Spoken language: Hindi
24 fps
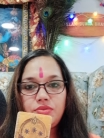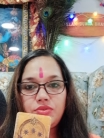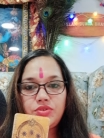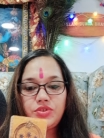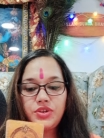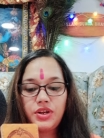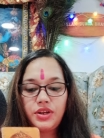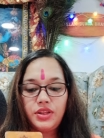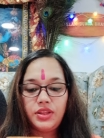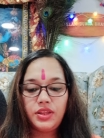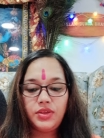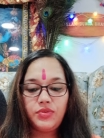
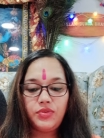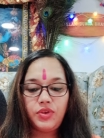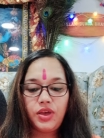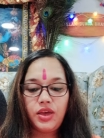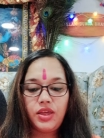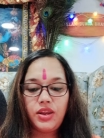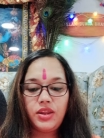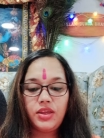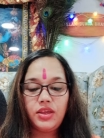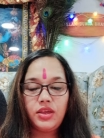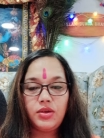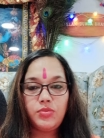शनिदेव कह
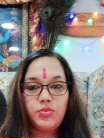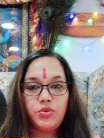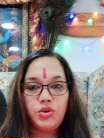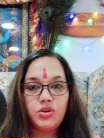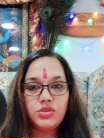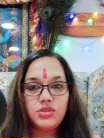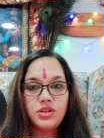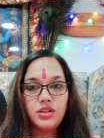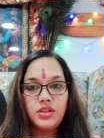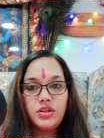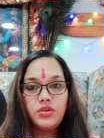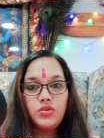रहे हैं बहुत
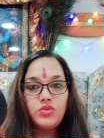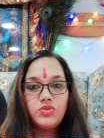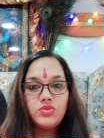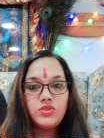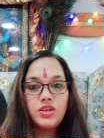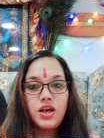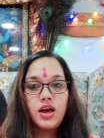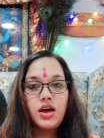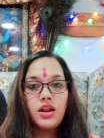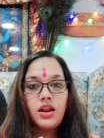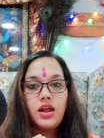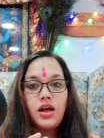ज़्यादा
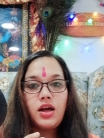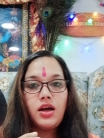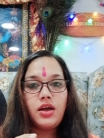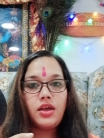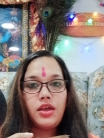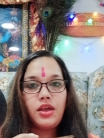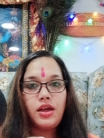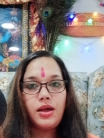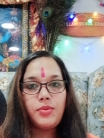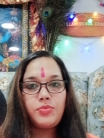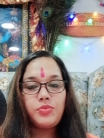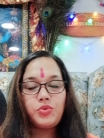गुस्सा आ रहा
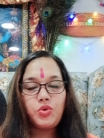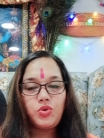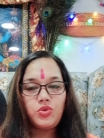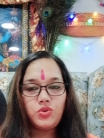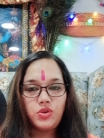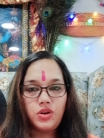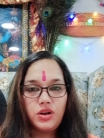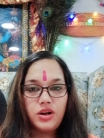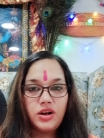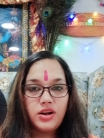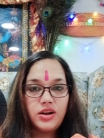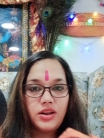है आपको
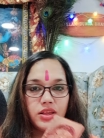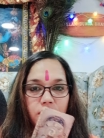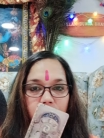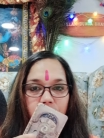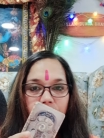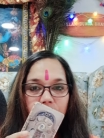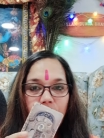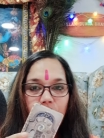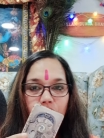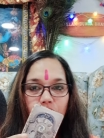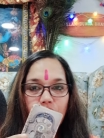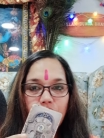लड़ रहे
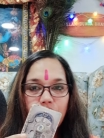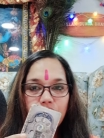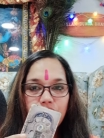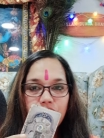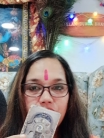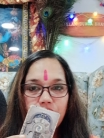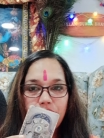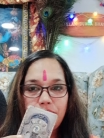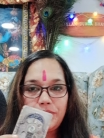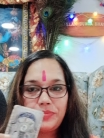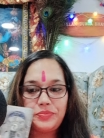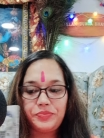हैं लोगों से